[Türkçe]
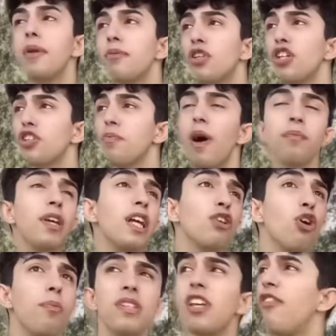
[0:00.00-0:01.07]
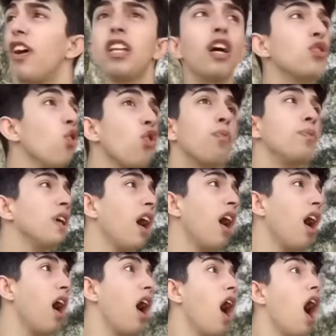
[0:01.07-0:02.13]
benim çalışmam gerekiyor masa falan yok mu
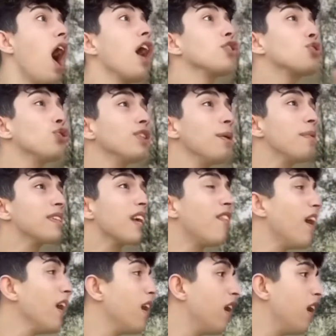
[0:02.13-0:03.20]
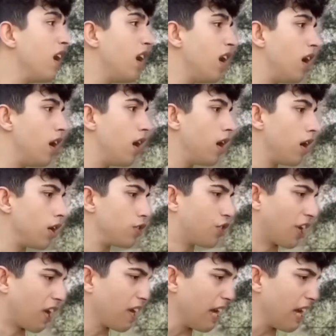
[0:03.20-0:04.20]
ya? Ha şurada masa. Ya sen kampta bile mi çalışacaksın?